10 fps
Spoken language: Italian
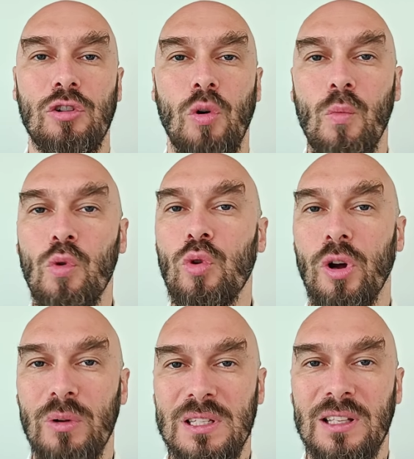Comunque
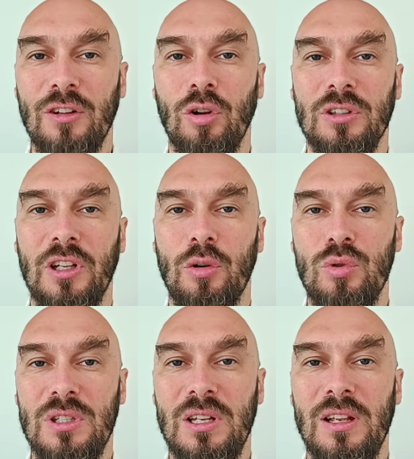questa notte i
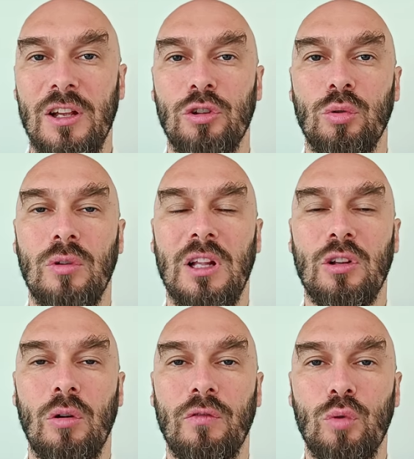russi non
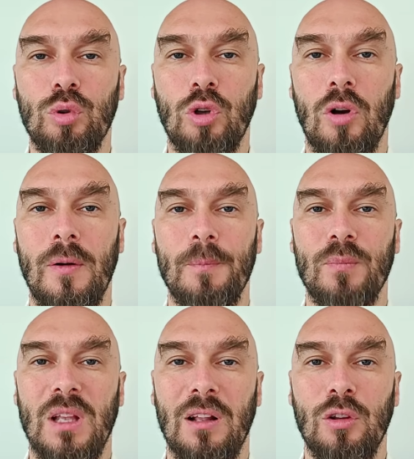hanno avuto
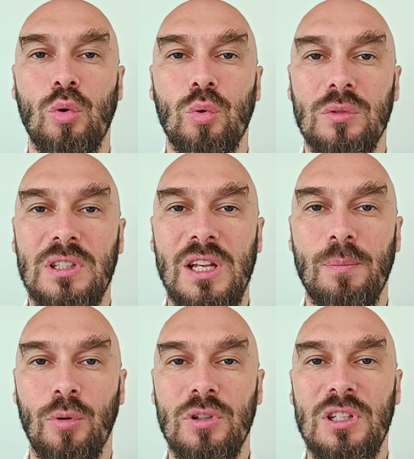alcun
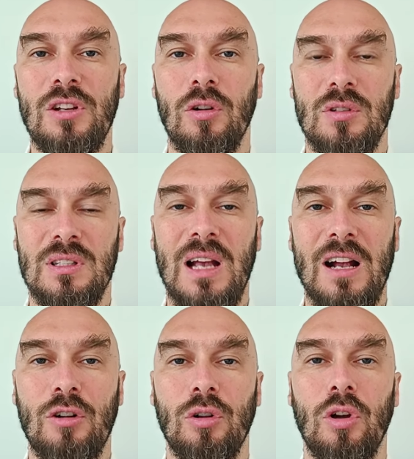tipo di
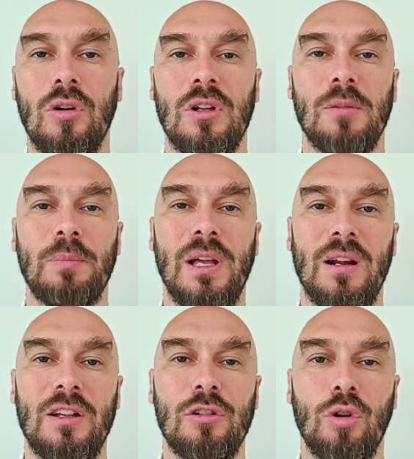ostacolo
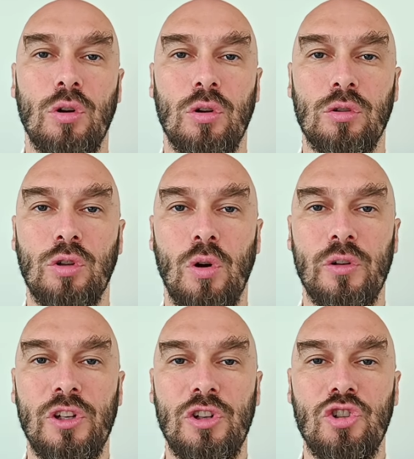per i loro
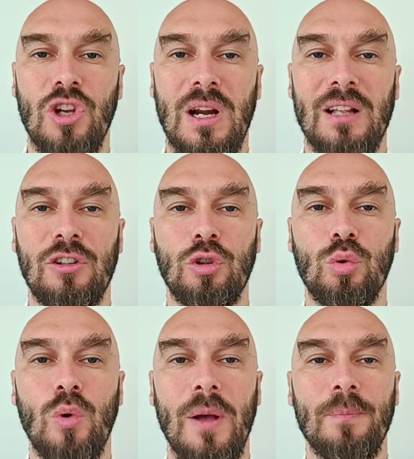droni Geran
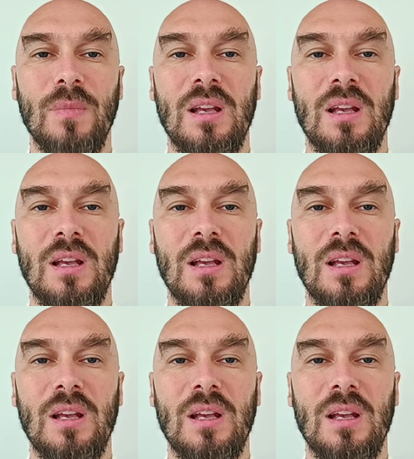2.